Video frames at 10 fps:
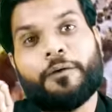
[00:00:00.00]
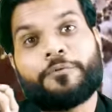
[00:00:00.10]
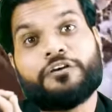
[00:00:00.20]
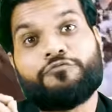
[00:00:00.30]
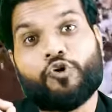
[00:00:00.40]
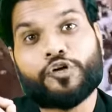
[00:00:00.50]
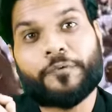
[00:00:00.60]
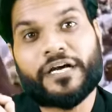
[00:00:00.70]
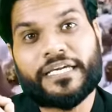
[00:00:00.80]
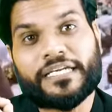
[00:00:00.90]
आपके वोट
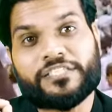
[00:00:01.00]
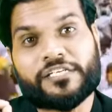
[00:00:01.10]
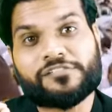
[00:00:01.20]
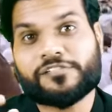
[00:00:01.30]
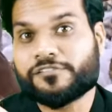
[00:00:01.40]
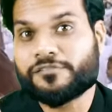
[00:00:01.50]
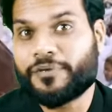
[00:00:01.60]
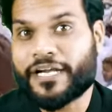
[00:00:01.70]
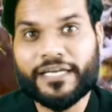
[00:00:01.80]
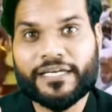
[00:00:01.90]
पाने के चांसेस
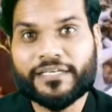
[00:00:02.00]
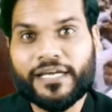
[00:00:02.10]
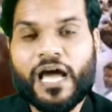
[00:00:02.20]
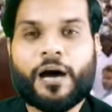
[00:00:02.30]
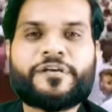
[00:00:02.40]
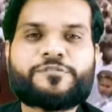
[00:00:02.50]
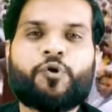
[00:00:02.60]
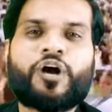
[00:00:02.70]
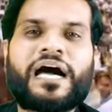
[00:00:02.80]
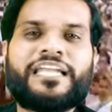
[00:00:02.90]
बढ़ेंगे अब इस
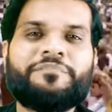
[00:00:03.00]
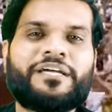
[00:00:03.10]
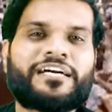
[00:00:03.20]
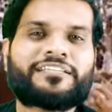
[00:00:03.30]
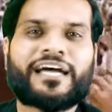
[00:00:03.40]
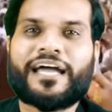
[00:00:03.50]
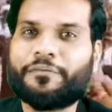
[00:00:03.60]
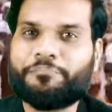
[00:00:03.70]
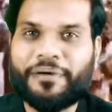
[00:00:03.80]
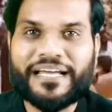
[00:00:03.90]
भोकाली में लगता है
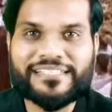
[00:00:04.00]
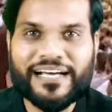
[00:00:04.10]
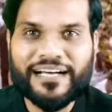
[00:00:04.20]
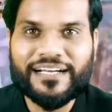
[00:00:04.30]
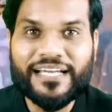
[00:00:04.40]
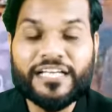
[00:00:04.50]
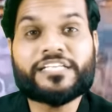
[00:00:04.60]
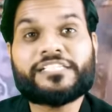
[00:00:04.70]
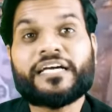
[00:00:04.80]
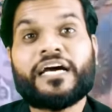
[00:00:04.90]
पैसा
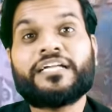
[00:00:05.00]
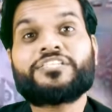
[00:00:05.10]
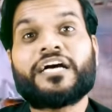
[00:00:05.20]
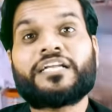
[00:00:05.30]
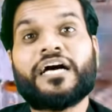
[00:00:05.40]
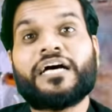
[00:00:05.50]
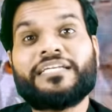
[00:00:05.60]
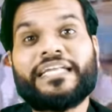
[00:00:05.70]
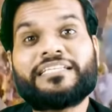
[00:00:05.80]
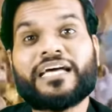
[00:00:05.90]
जिसे खर्च करना
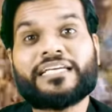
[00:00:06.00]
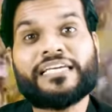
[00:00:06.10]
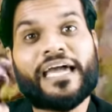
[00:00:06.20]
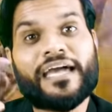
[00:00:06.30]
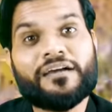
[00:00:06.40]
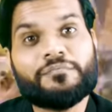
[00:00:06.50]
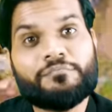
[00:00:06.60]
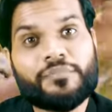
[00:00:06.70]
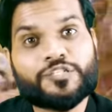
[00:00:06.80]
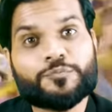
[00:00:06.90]
नेता की है
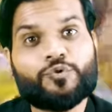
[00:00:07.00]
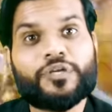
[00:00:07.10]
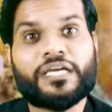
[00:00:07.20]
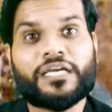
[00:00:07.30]
मजबूरी